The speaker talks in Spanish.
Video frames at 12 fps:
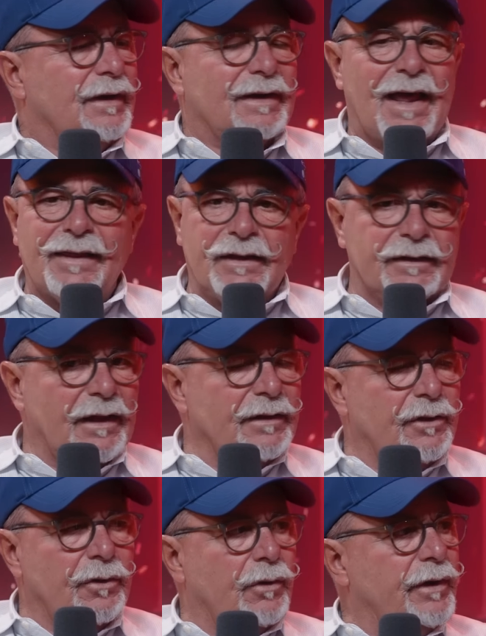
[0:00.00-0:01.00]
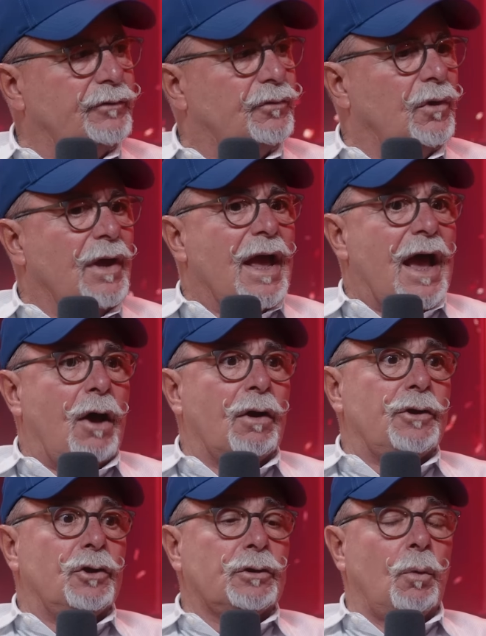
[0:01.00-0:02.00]
Nadie entendió eso.
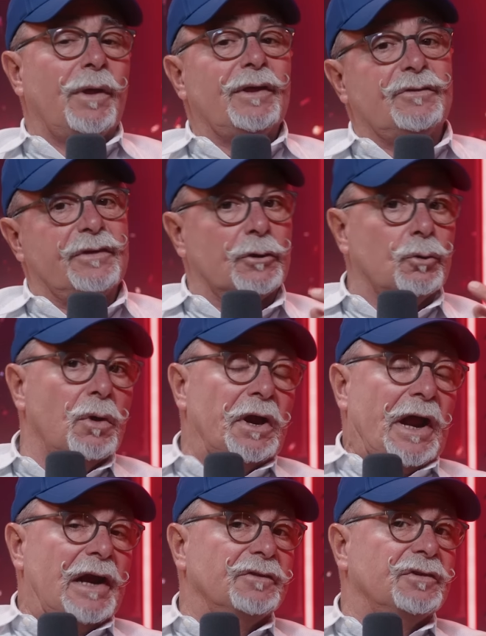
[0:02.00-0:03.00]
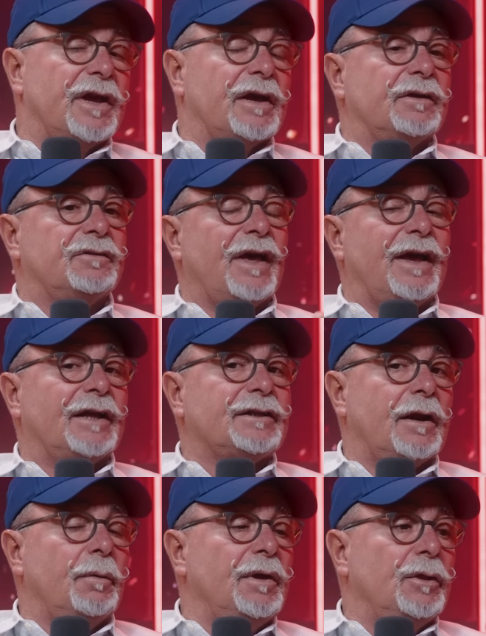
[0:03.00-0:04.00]
Ahora yo te voy a decir, un análisis que quizás es
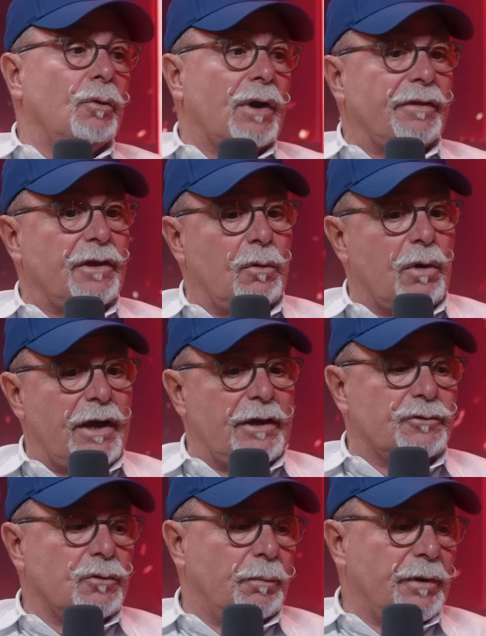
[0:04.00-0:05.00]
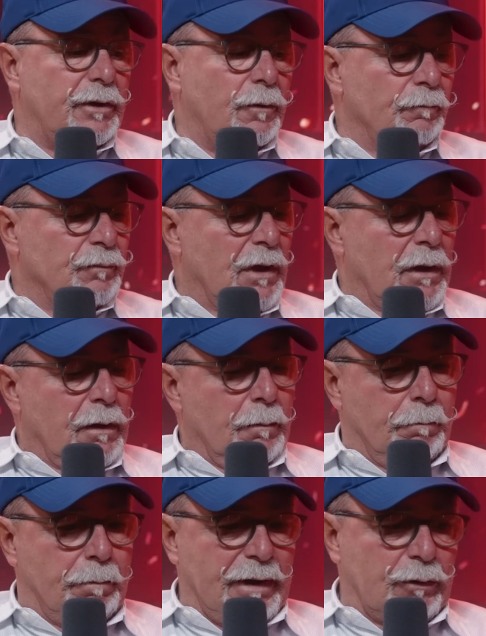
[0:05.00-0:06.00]
atrevido, nadie lo ha hecho, pero,
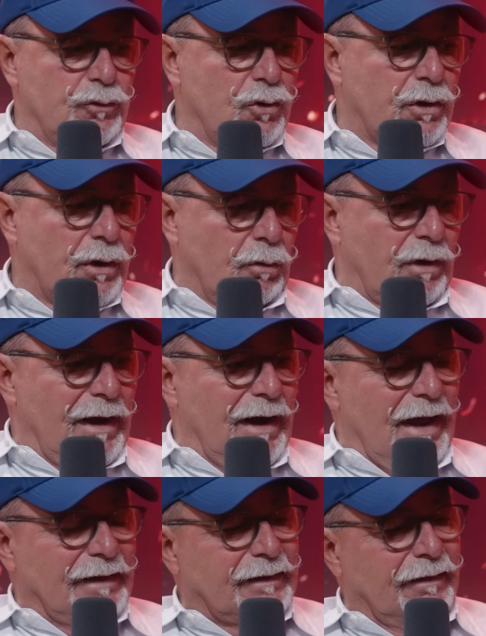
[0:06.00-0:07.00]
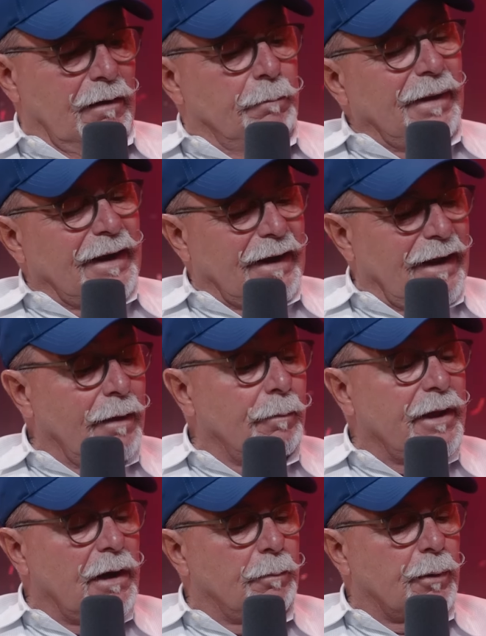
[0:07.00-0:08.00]
pero yo creo que la gente del
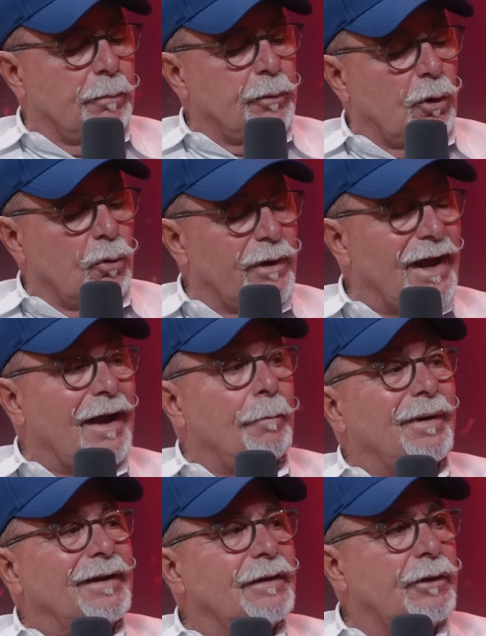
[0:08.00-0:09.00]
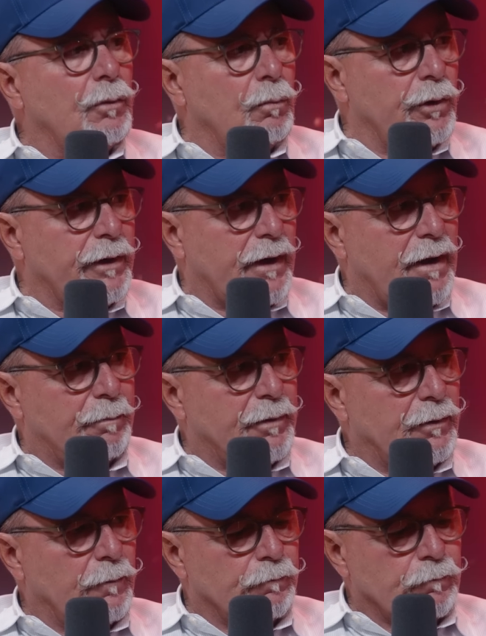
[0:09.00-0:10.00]
PRM y el propio Luis han aprendido muy rápido.